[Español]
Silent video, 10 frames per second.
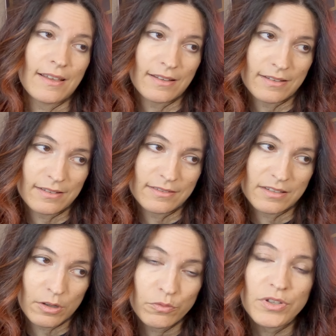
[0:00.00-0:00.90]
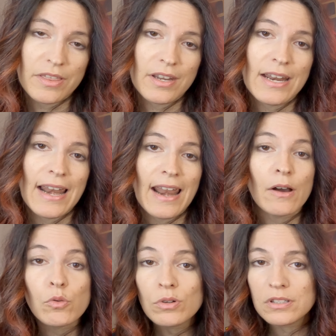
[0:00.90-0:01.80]
eh, según dicen,
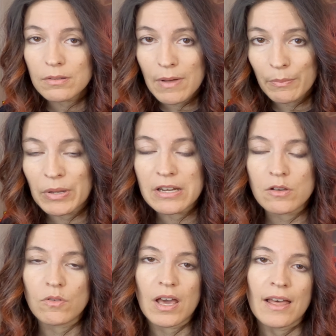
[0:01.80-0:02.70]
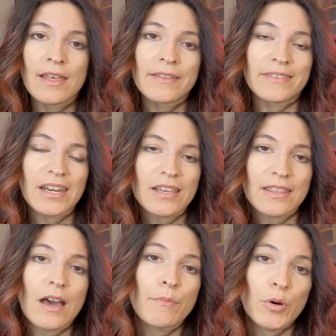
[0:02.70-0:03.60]
la última película
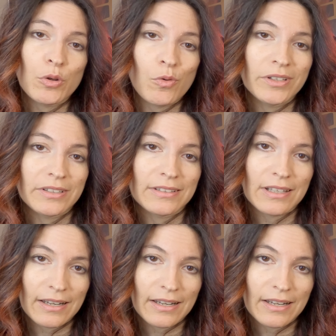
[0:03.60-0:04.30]
dirigida por Quentin